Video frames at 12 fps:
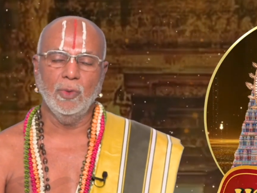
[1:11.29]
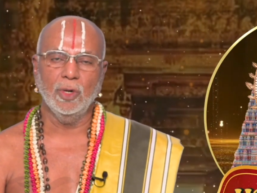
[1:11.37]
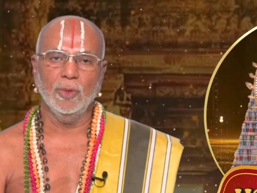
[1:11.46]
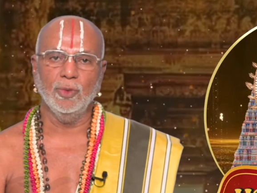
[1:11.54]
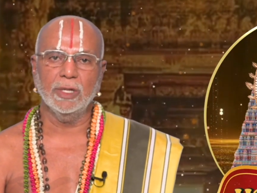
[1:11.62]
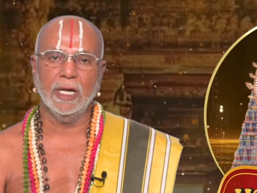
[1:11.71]

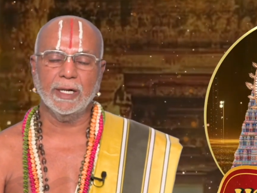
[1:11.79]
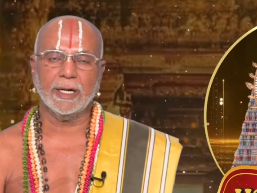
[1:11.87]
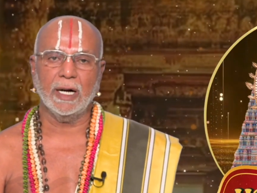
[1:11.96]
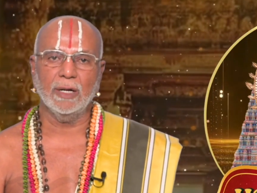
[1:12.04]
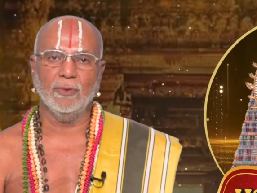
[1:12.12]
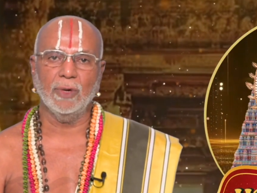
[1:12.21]
முழுமுதல்
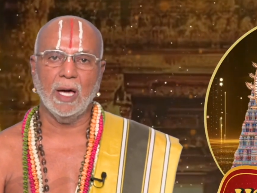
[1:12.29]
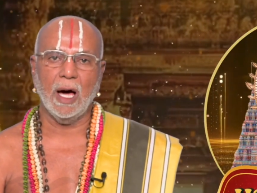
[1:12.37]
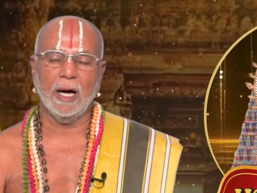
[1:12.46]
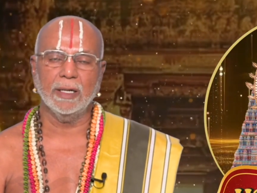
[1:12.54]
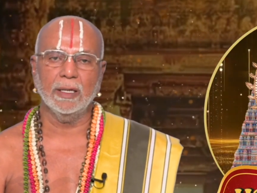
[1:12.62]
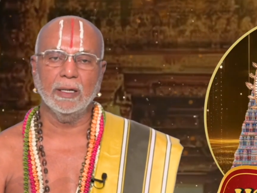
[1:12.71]

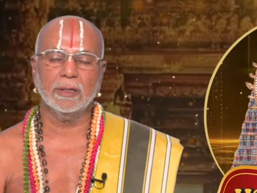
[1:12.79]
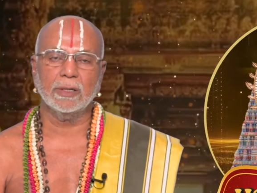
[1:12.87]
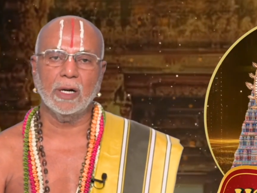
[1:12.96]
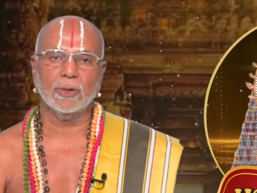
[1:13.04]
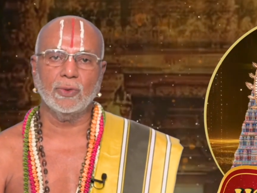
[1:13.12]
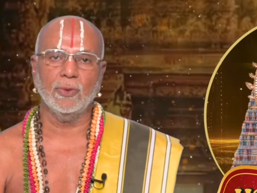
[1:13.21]
கடவுளாக
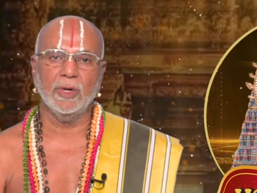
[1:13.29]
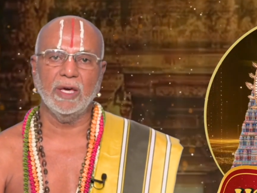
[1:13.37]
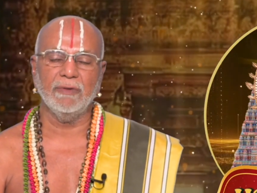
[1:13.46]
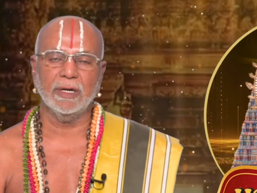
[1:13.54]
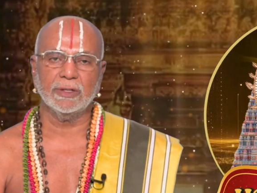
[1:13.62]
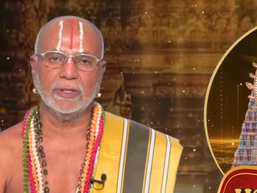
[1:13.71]

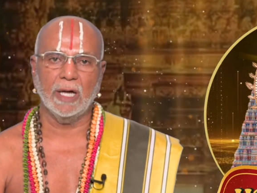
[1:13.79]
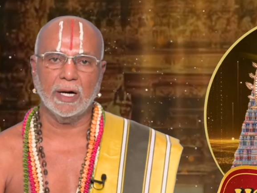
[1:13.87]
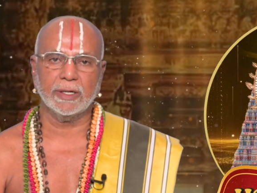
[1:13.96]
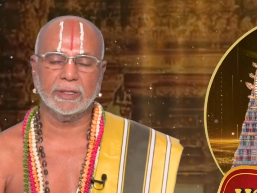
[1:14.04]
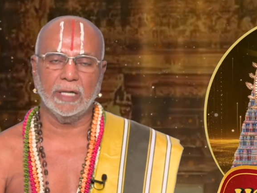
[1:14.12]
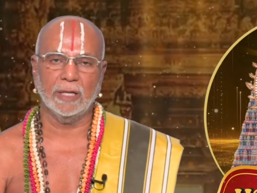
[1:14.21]
இருக்கக்கூடியவர்
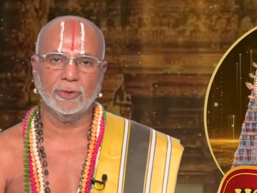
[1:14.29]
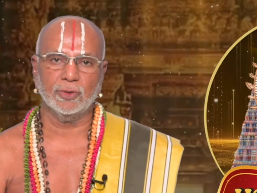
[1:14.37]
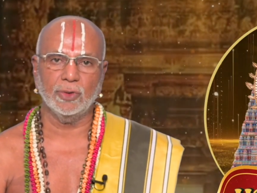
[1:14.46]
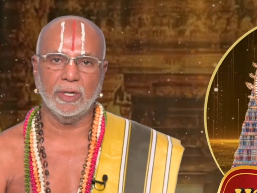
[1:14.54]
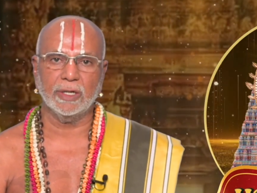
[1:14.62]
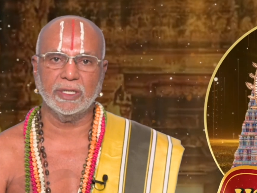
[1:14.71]

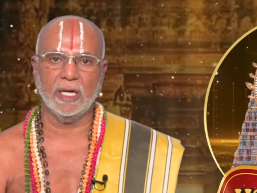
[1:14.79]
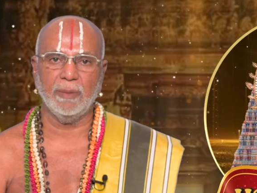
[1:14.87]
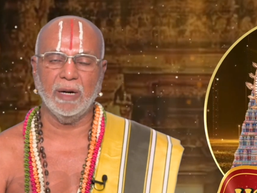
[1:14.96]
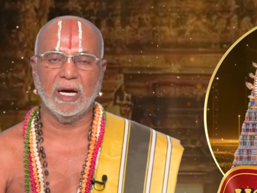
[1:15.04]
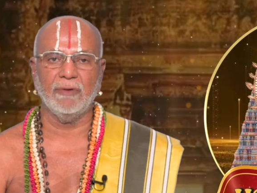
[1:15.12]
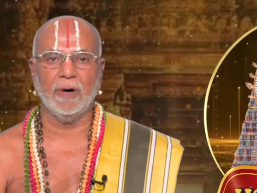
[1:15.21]
சாக்ஷாத் சுதர்சன
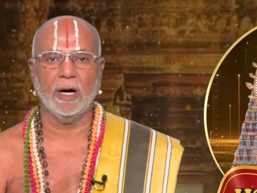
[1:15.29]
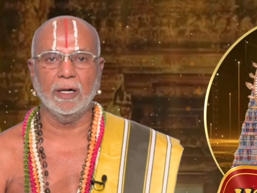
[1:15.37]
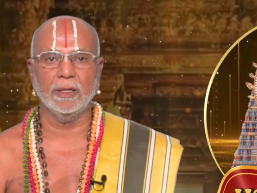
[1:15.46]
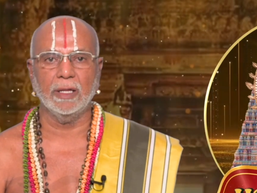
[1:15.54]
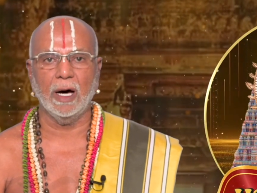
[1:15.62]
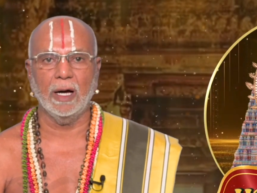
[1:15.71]

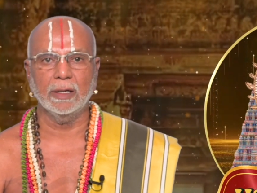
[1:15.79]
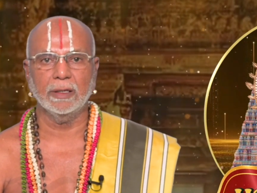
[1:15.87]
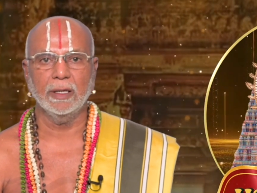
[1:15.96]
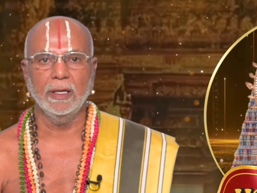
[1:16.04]
பகவான் தான்